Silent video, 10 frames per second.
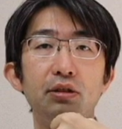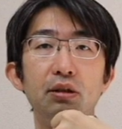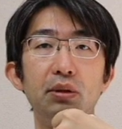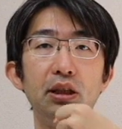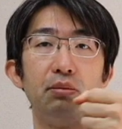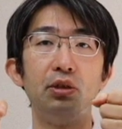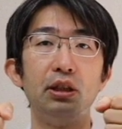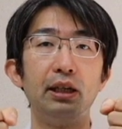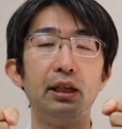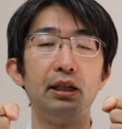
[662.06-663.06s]
じように右向
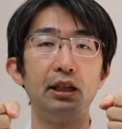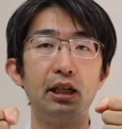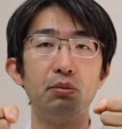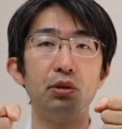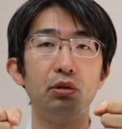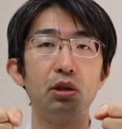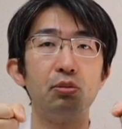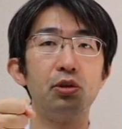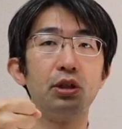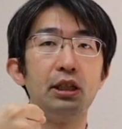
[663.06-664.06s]
いて左向く
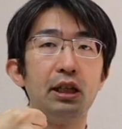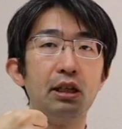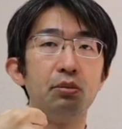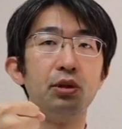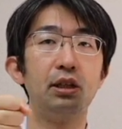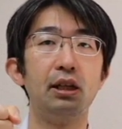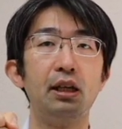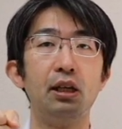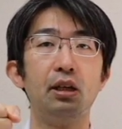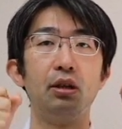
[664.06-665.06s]
時も左向い
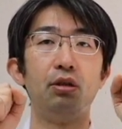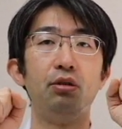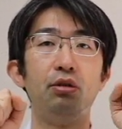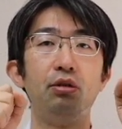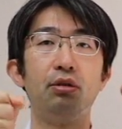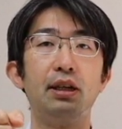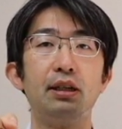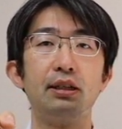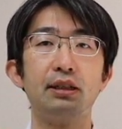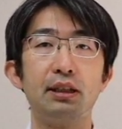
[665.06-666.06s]
て
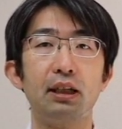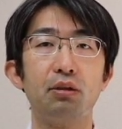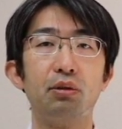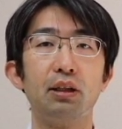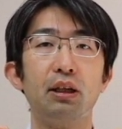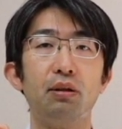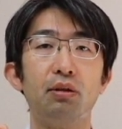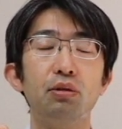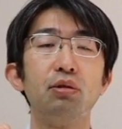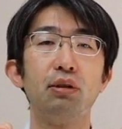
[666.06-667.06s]
上下ってこうやって
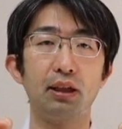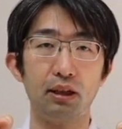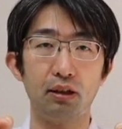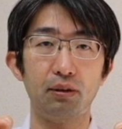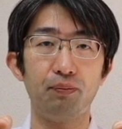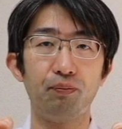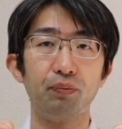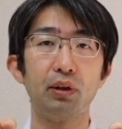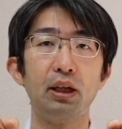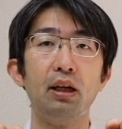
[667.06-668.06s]
動くわけです。
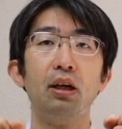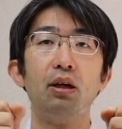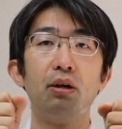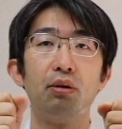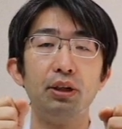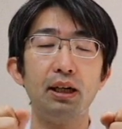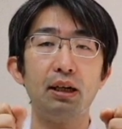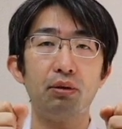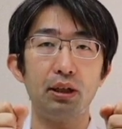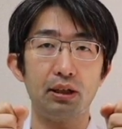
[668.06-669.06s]
で骨
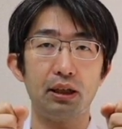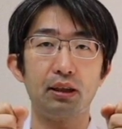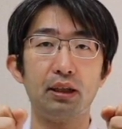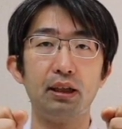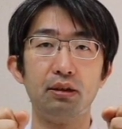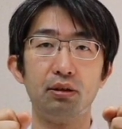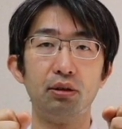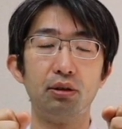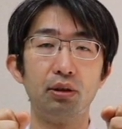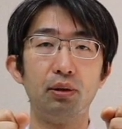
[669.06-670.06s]
が折れちゃったりす
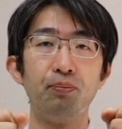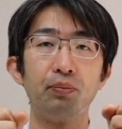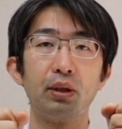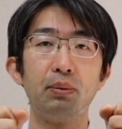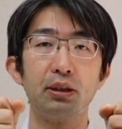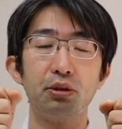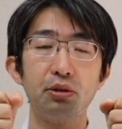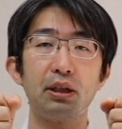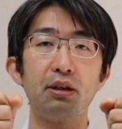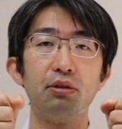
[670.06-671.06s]
るとひと
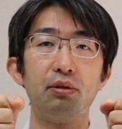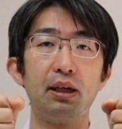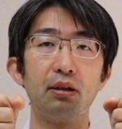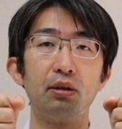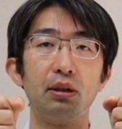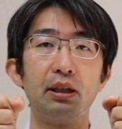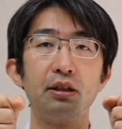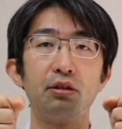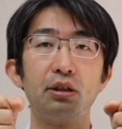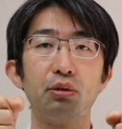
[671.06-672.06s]
つあるのは
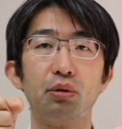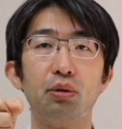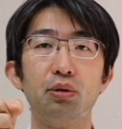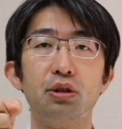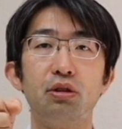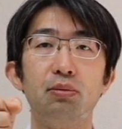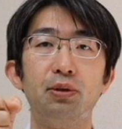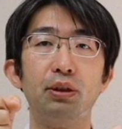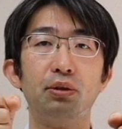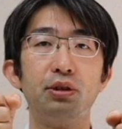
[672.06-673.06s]
眼球がちょっと落ちく
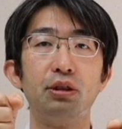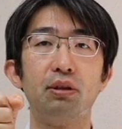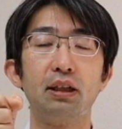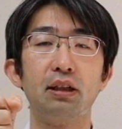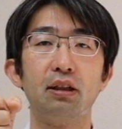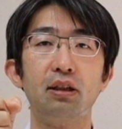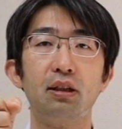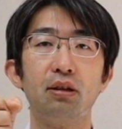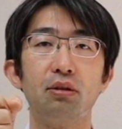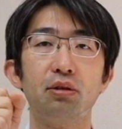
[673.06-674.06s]
ぼんで落ちるわけです
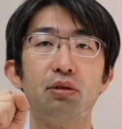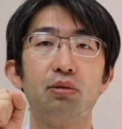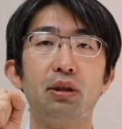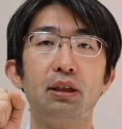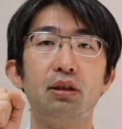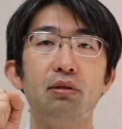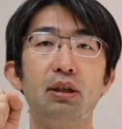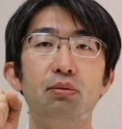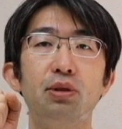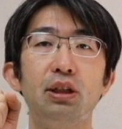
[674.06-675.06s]
ね。そうするとこうやって
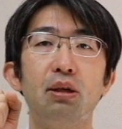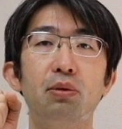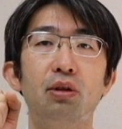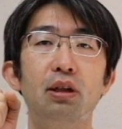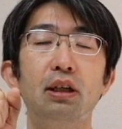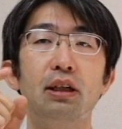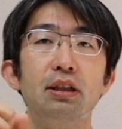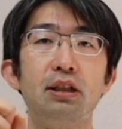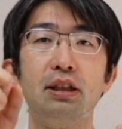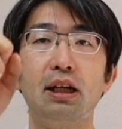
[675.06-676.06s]
上を向いても
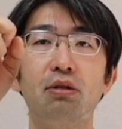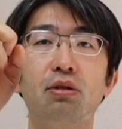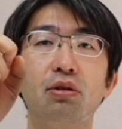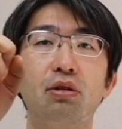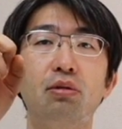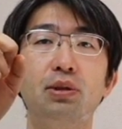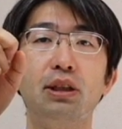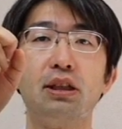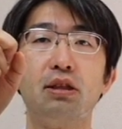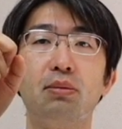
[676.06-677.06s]
違う方向を向
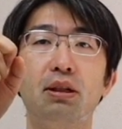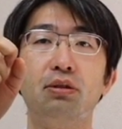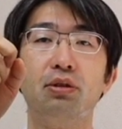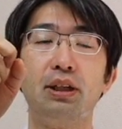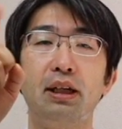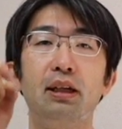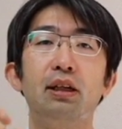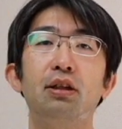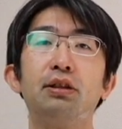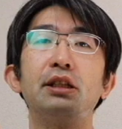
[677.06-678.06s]
いてしまうので
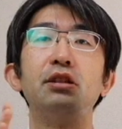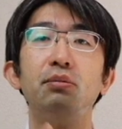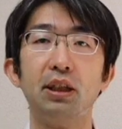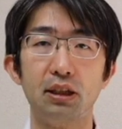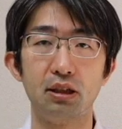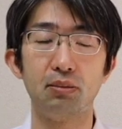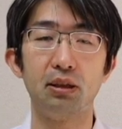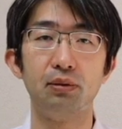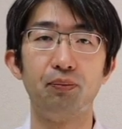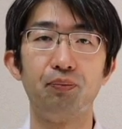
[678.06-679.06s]
ふたつに見えてし
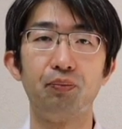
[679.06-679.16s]
ま